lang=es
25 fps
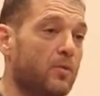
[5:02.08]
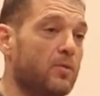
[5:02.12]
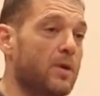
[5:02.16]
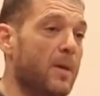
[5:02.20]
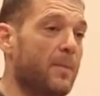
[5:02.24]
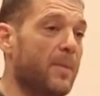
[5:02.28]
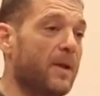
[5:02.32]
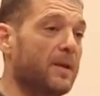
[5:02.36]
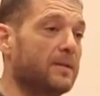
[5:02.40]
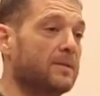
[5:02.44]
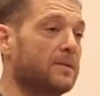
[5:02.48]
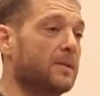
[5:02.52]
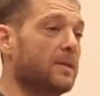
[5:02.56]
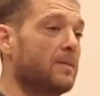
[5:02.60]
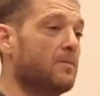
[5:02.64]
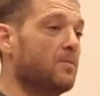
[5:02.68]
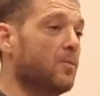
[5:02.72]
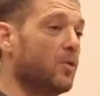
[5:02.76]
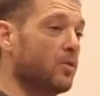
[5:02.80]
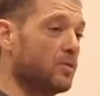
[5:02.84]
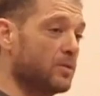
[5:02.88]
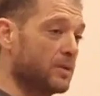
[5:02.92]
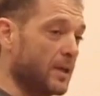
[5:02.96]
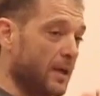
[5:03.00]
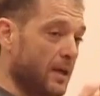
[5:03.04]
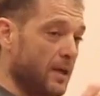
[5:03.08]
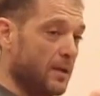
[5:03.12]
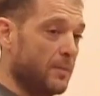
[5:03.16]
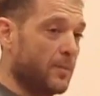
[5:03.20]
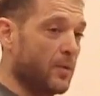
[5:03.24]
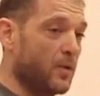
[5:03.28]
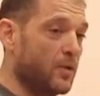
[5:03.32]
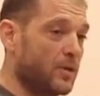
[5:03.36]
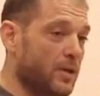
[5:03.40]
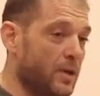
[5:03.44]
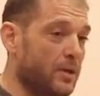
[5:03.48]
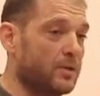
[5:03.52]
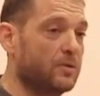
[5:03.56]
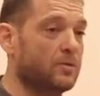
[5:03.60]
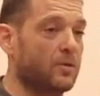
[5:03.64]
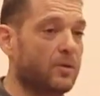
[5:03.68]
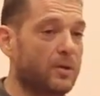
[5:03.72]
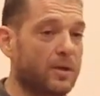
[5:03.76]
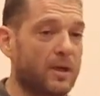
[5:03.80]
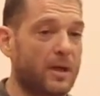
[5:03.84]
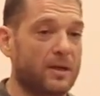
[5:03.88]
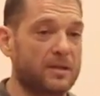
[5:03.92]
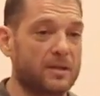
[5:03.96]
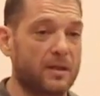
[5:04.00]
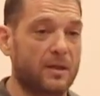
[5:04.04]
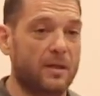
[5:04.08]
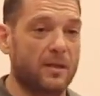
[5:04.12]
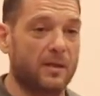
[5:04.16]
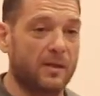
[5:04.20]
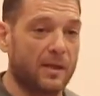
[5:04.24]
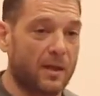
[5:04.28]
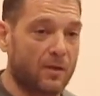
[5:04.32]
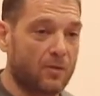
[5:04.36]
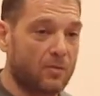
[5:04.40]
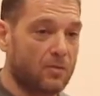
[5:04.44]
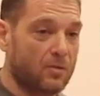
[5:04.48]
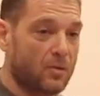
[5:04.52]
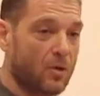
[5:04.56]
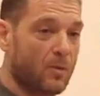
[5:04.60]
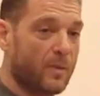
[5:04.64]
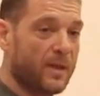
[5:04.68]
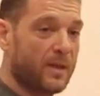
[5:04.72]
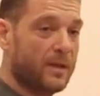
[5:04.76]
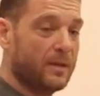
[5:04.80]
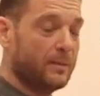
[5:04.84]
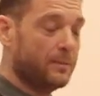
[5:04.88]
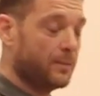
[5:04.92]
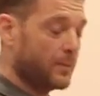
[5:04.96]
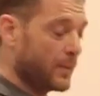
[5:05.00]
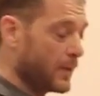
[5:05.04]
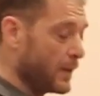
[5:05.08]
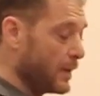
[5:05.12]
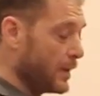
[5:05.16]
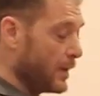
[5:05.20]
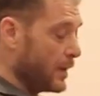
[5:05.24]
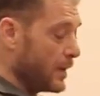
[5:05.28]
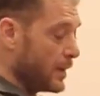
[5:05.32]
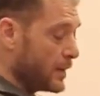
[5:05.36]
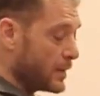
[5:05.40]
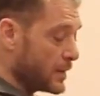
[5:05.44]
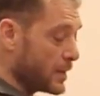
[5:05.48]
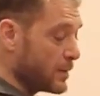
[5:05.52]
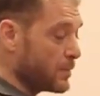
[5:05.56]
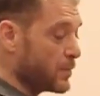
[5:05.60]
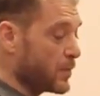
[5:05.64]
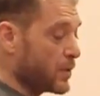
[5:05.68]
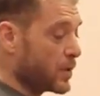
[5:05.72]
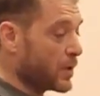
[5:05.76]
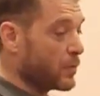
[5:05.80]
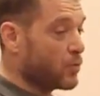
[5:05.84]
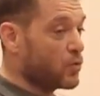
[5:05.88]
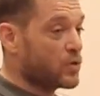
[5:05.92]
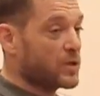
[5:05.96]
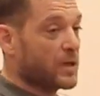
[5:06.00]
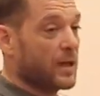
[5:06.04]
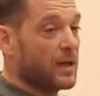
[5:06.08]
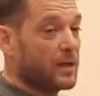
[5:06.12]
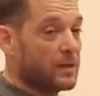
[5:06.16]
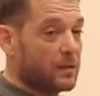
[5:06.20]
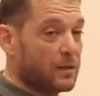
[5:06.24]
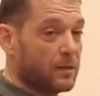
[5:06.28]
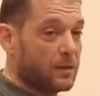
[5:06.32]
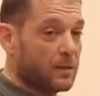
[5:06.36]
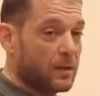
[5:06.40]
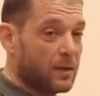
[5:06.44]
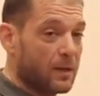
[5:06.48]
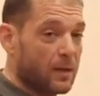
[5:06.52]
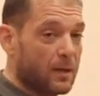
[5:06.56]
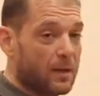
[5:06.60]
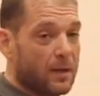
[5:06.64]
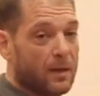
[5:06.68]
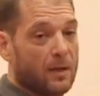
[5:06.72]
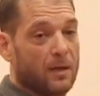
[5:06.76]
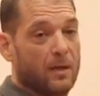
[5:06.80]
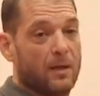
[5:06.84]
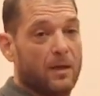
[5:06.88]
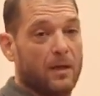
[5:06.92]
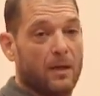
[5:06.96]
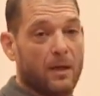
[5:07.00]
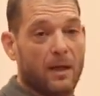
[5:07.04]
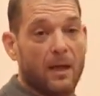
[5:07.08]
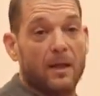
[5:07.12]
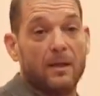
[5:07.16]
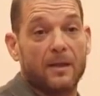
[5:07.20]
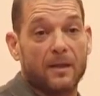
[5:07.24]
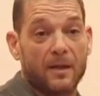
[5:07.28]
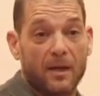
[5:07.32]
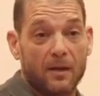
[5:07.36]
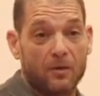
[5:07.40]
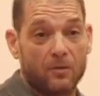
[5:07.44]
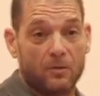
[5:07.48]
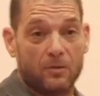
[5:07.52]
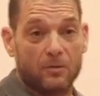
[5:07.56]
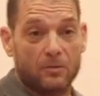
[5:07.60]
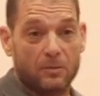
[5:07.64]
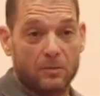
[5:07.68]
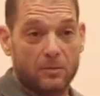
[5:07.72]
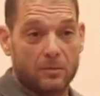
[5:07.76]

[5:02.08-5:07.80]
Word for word: por una parte, montar el proyecto de la serie Diario de un Nómada y empiezo a buscar el dinero.